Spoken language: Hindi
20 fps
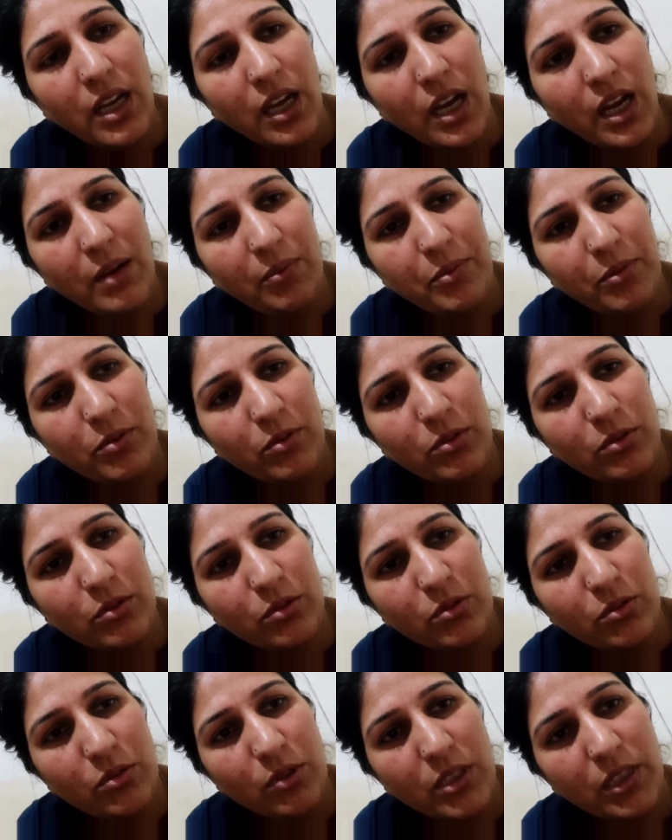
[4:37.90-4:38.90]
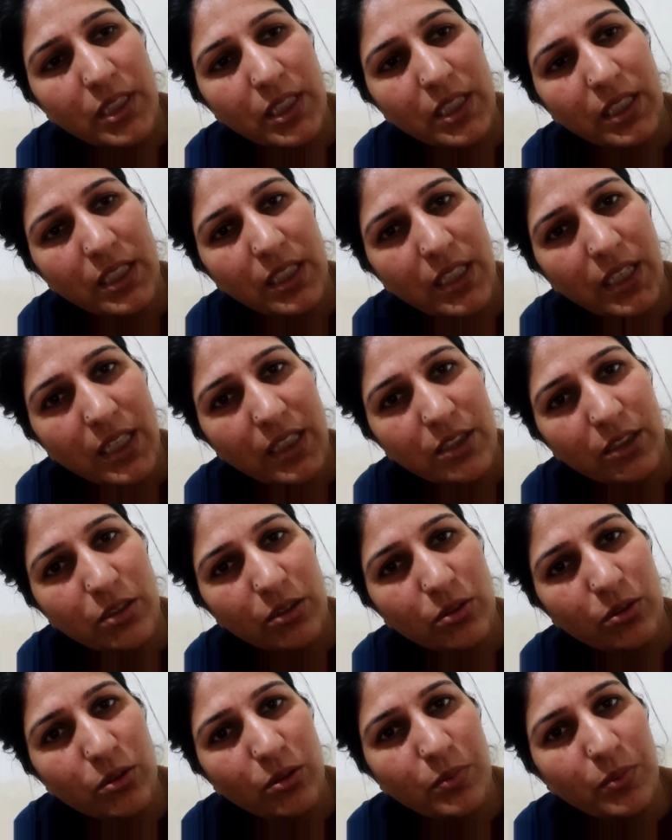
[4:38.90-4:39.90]
आप लोगों को अगर नहीं आती
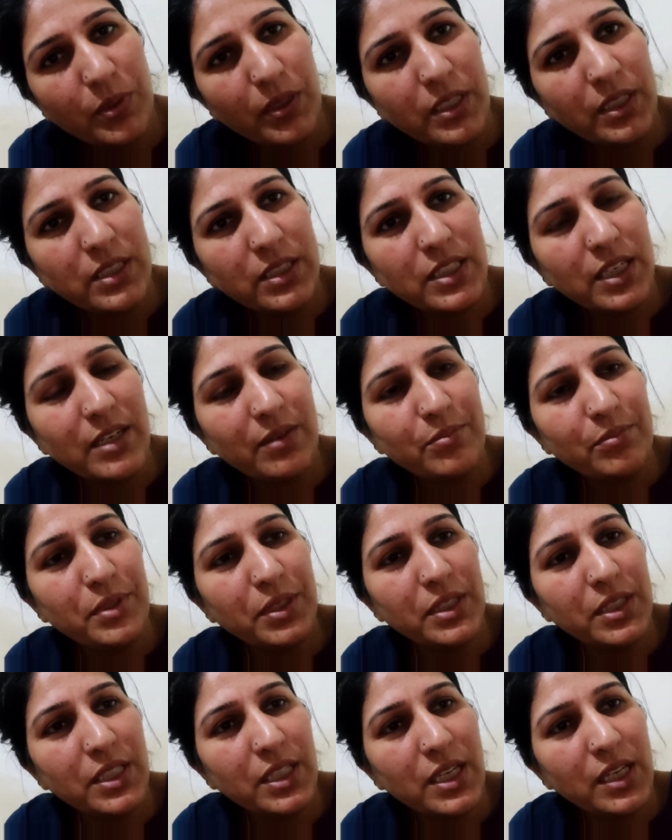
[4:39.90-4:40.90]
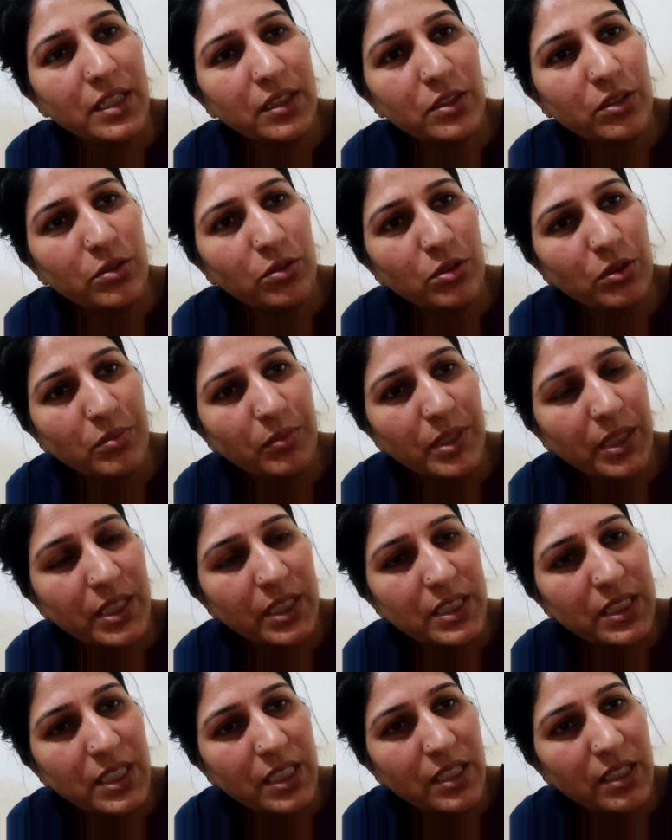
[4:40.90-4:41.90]
हो तो प्लीज़ आप भी किया करो और
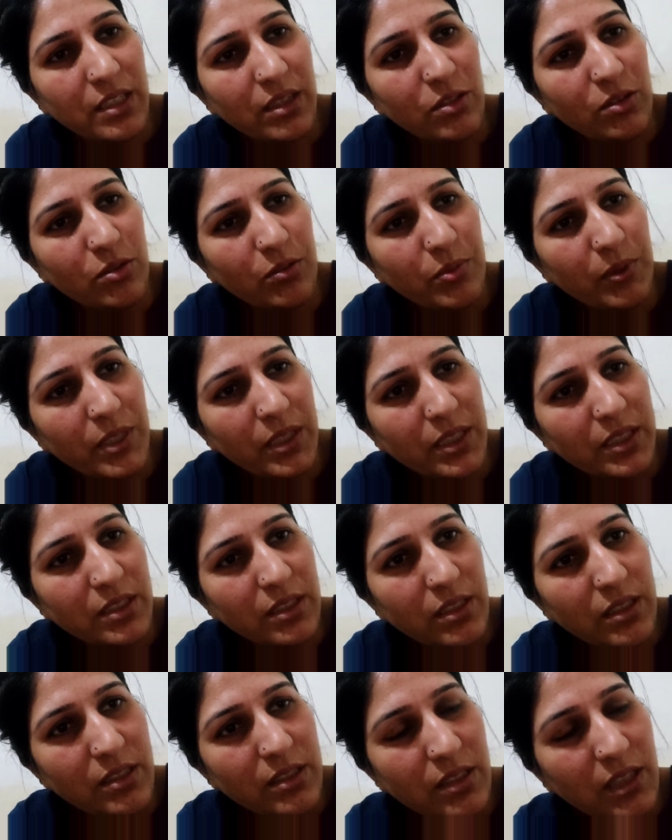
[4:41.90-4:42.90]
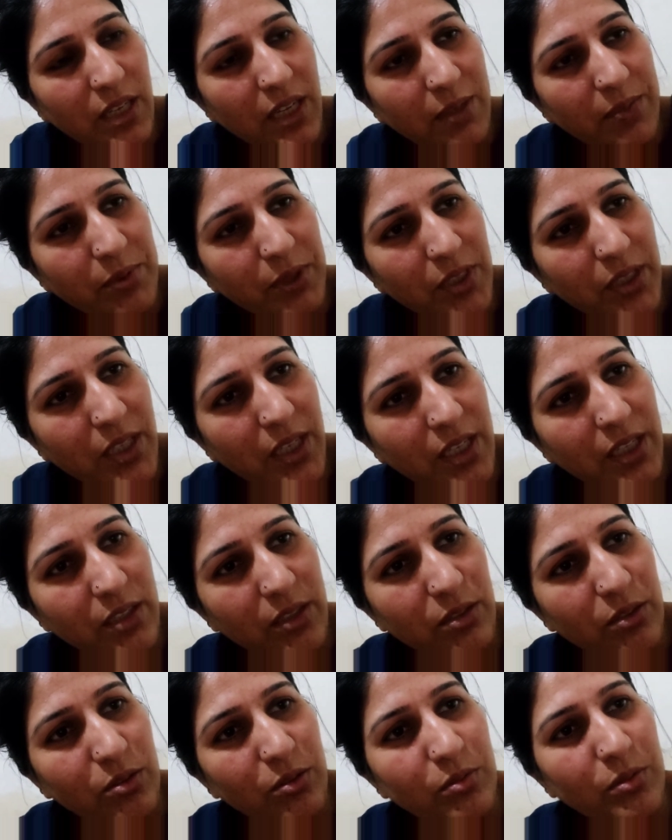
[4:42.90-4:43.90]
मेरे चैनल को प्लीज़ सब्सक्राइब किया
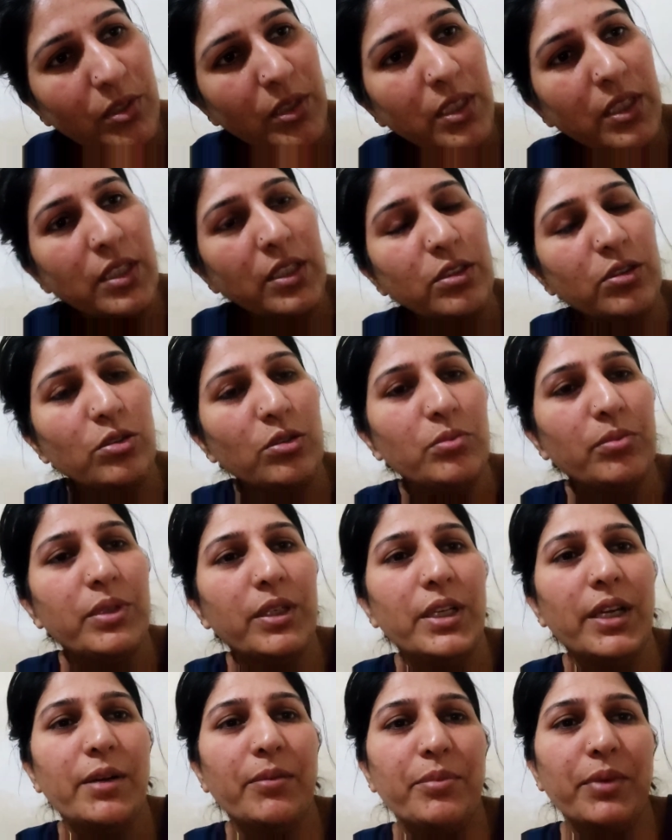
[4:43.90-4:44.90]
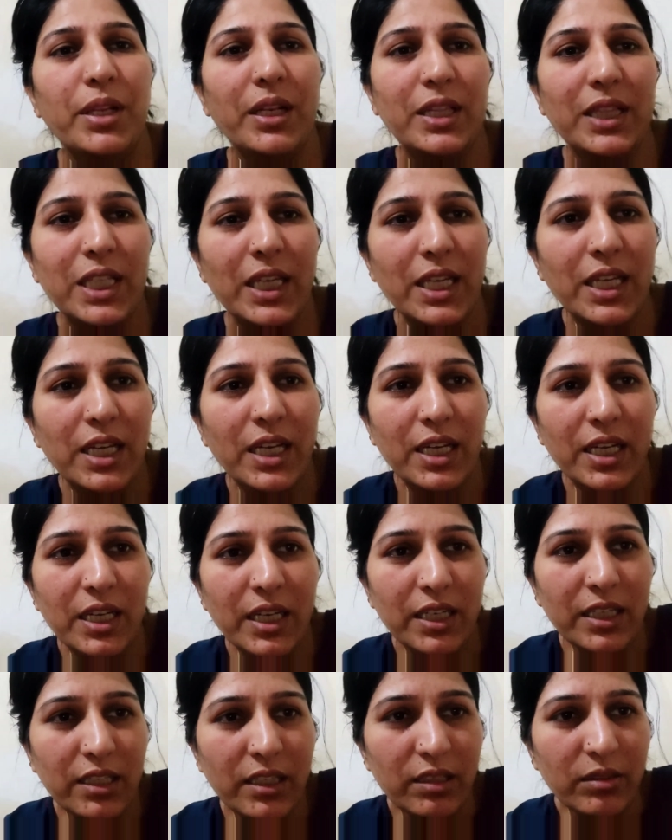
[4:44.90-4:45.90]
करो तो भैया मिलते हैं
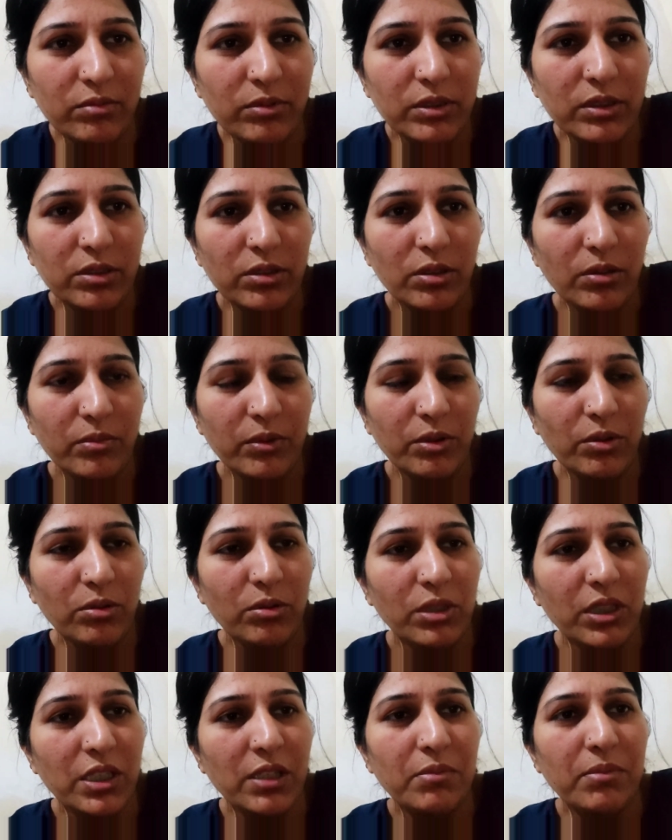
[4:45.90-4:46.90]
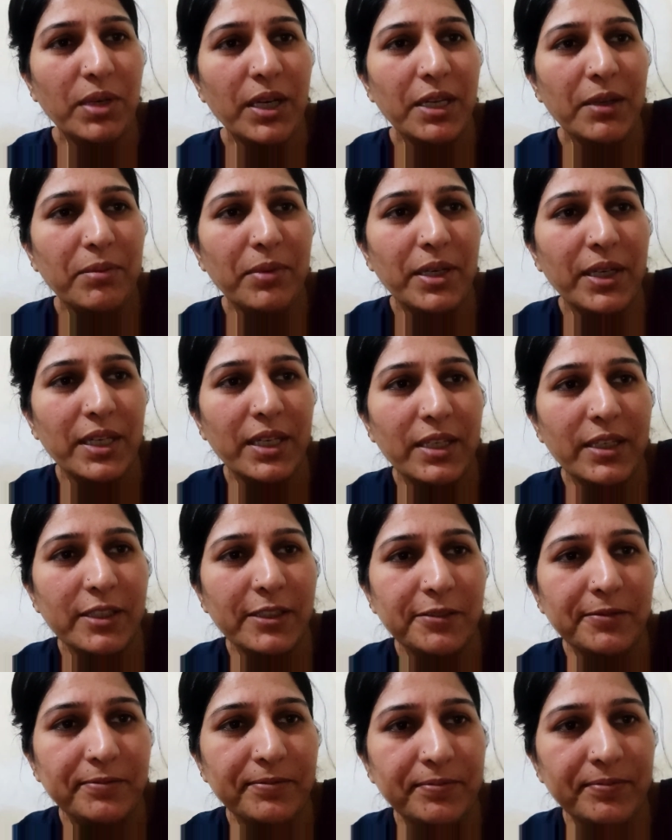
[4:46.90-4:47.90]
अगली वीडियो में ओके बाय
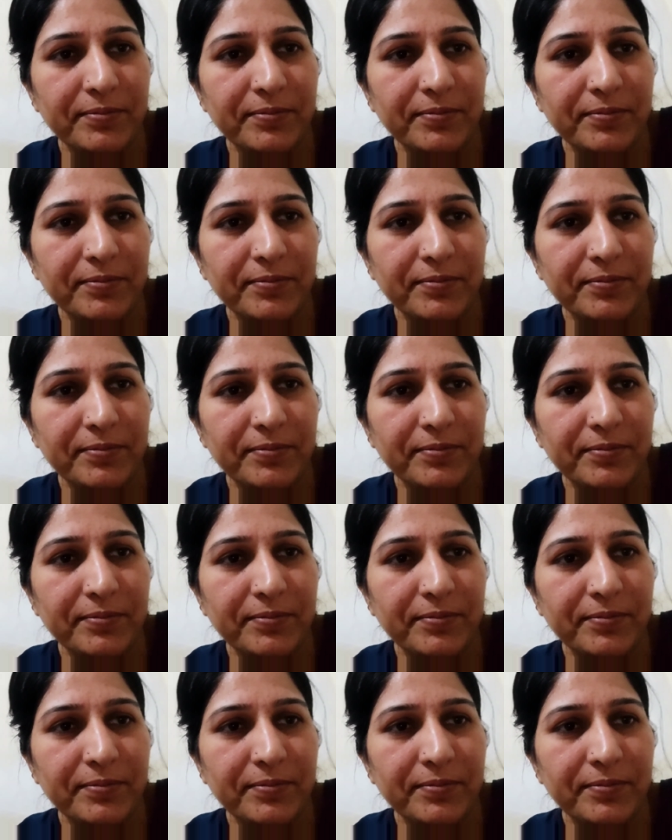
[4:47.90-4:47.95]
बाय